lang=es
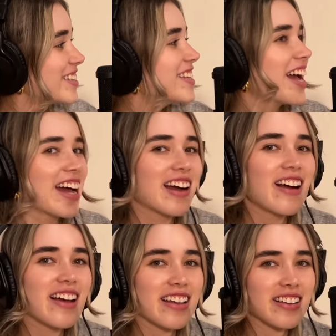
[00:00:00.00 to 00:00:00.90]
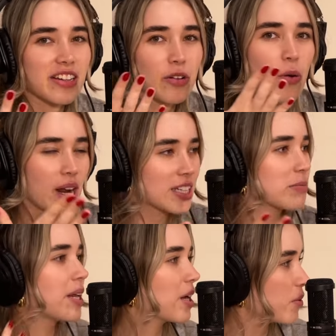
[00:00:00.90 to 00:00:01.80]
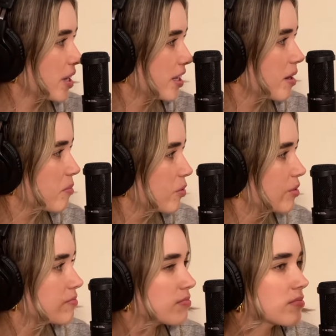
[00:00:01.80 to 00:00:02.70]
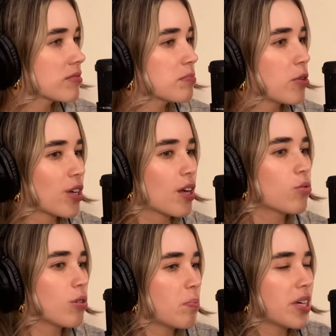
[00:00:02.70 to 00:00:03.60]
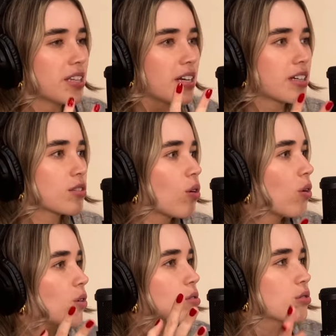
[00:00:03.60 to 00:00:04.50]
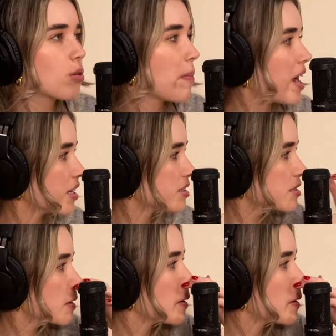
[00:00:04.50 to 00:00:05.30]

de cuál es mi lenguaje de amor, porque uno puede tener dos o más,